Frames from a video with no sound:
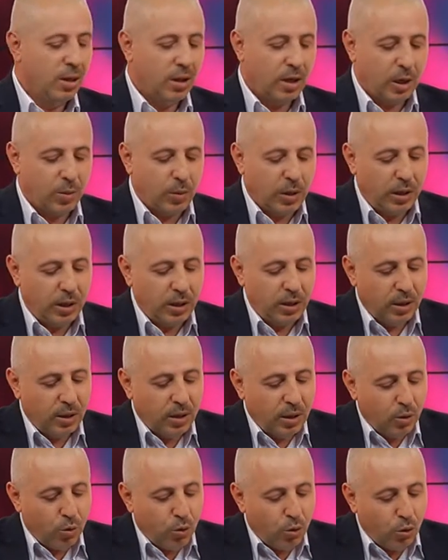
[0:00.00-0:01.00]
Ama
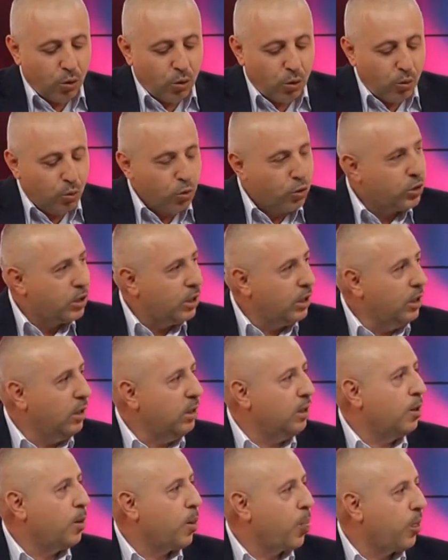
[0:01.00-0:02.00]
önümüzde
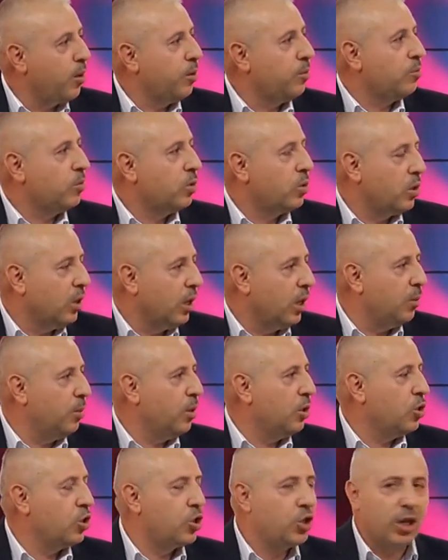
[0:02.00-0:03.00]
yani CHP,
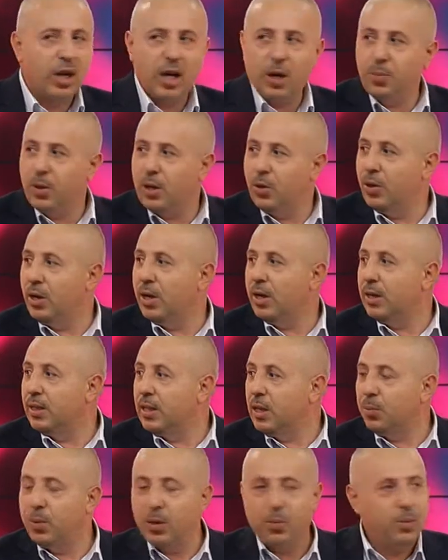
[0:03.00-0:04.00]
tabii, HDP, CHP ve
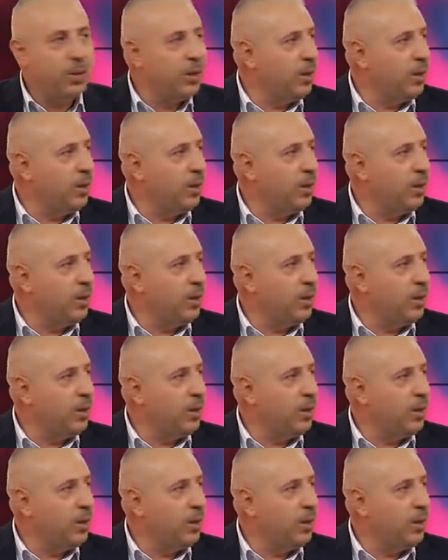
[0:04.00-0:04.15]
HDP salladı.